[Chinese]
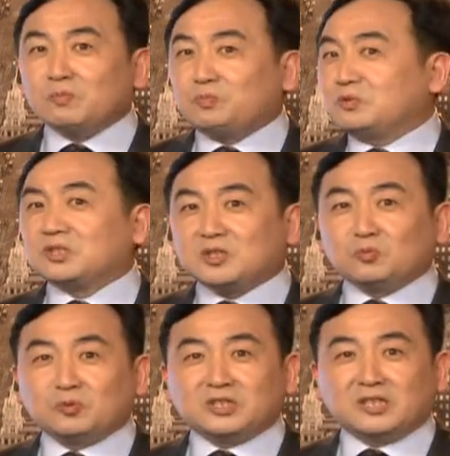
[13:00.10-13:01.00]
论不是
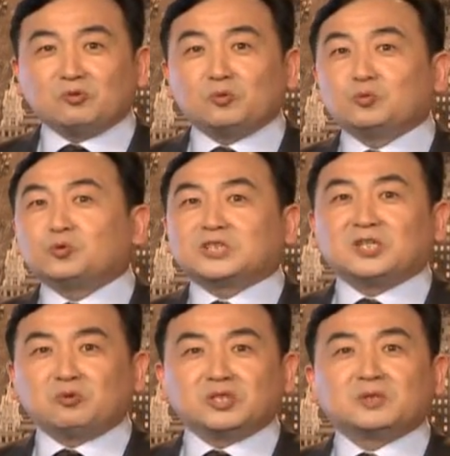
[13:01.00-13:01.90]
无神论，无神
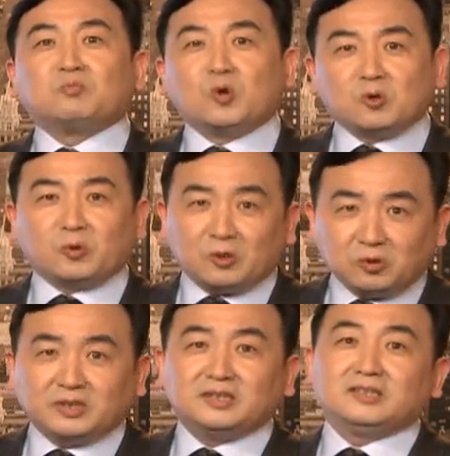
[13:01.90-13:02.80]
论是魔鬼
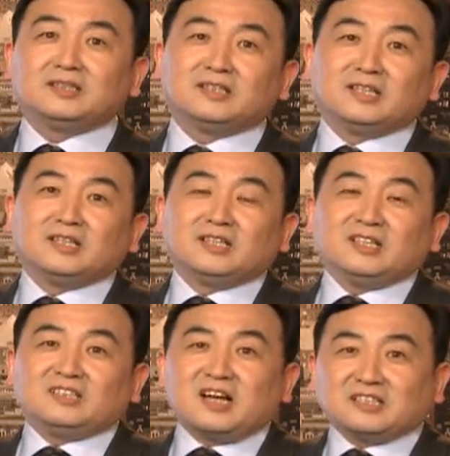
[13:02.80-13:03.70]
论，
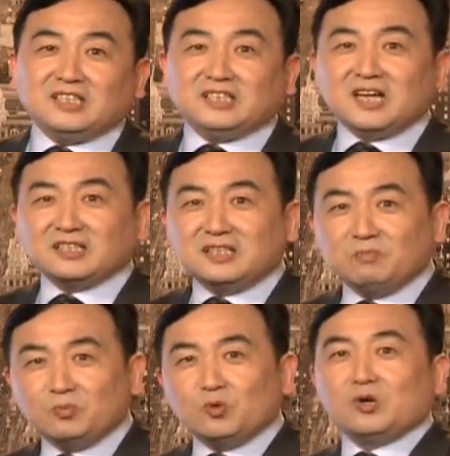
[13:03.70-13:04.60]
让你相信
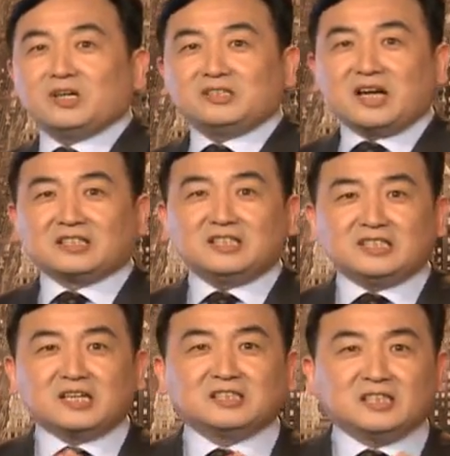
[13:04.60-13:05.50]
魔，让你
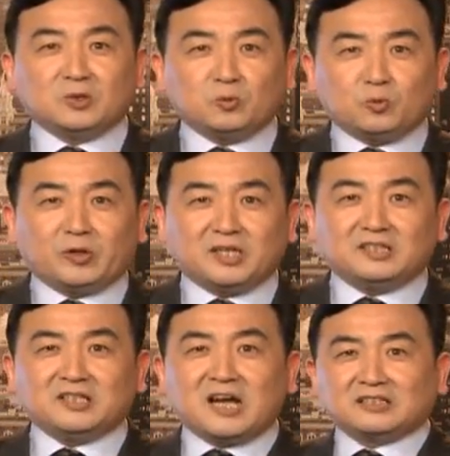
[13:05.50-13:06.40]
相信鬼，
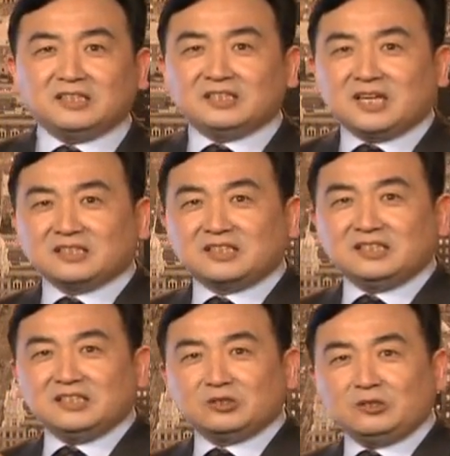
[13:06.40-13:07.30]
让你相
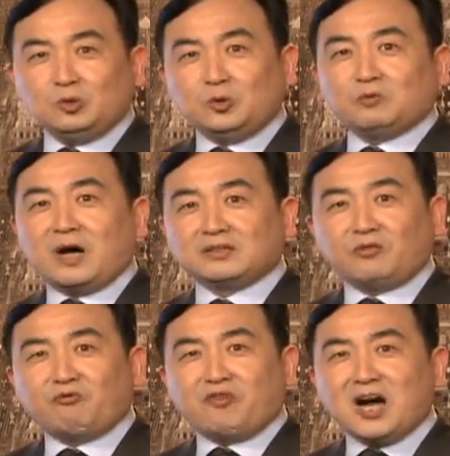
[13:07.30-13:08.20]
信你欲望的
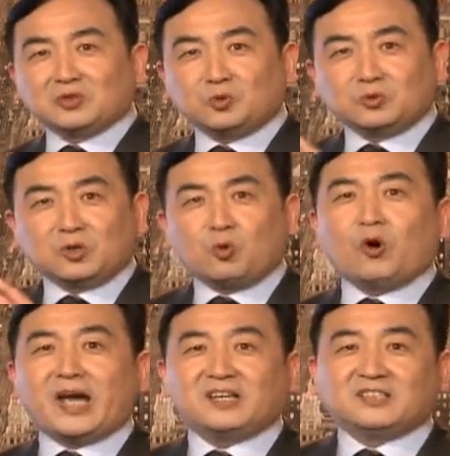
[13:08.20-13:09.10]
放纵的
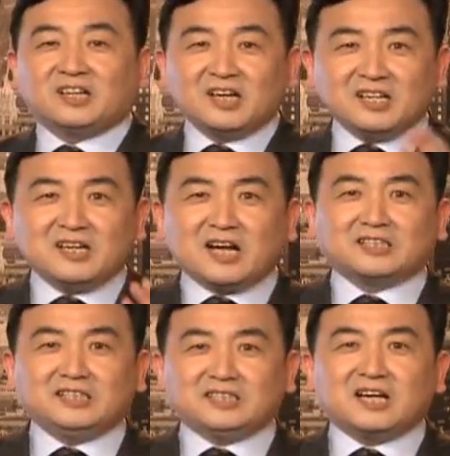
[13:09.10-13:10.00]
快乐，让
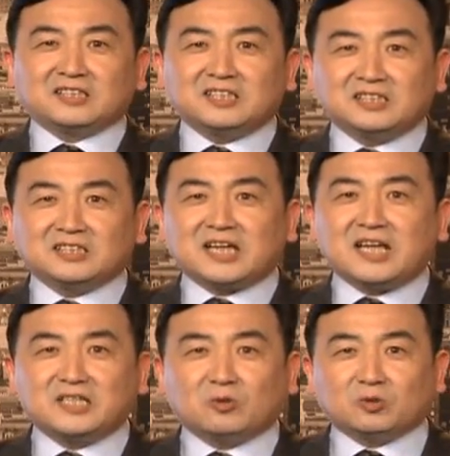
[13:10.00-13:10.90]
你相信
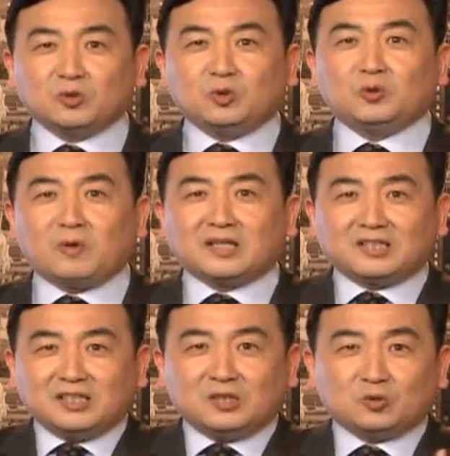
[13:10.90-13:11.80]
占有的欲望
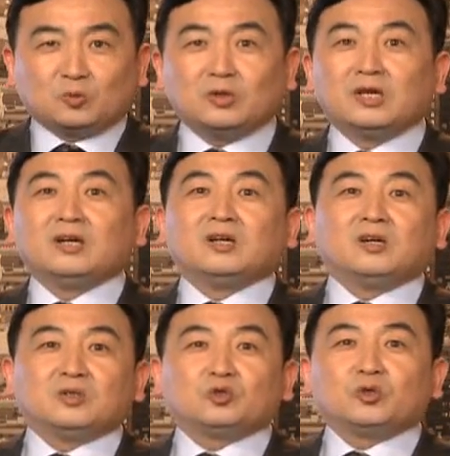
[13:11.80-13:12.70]
的一种
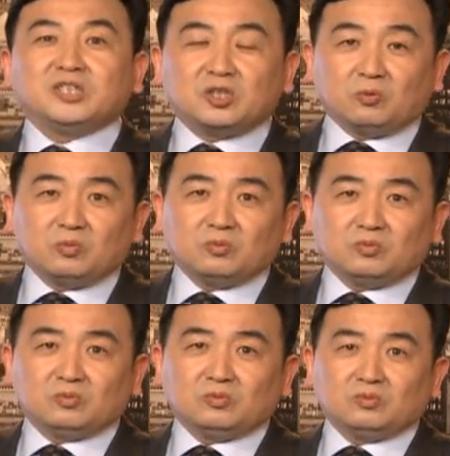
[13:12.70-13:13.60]
追求，
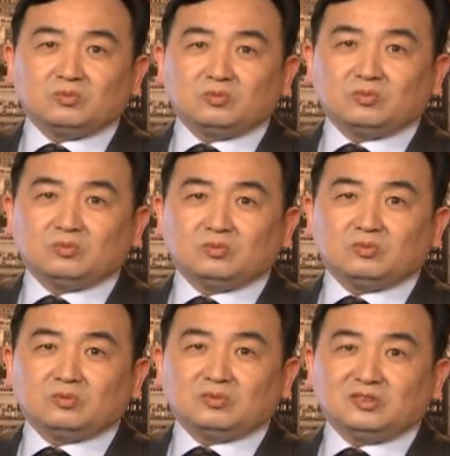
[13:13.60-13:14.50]

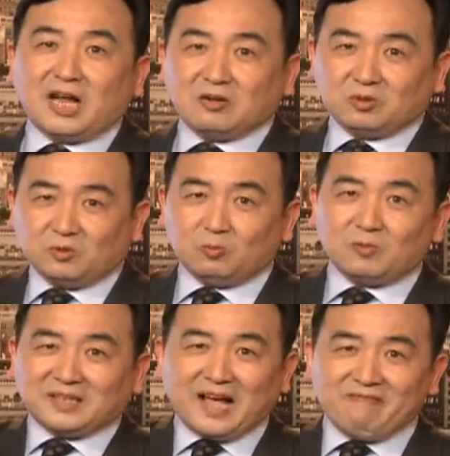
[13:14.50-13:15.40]
然后就
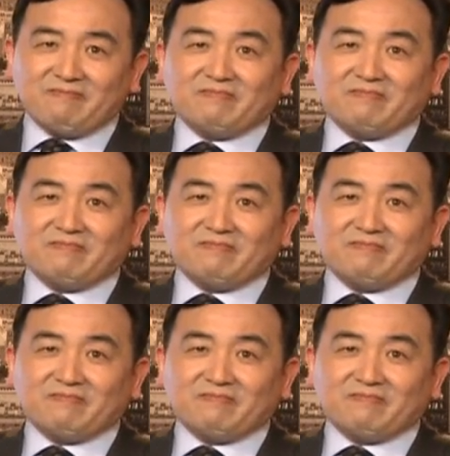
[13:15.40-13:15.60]
完蛋。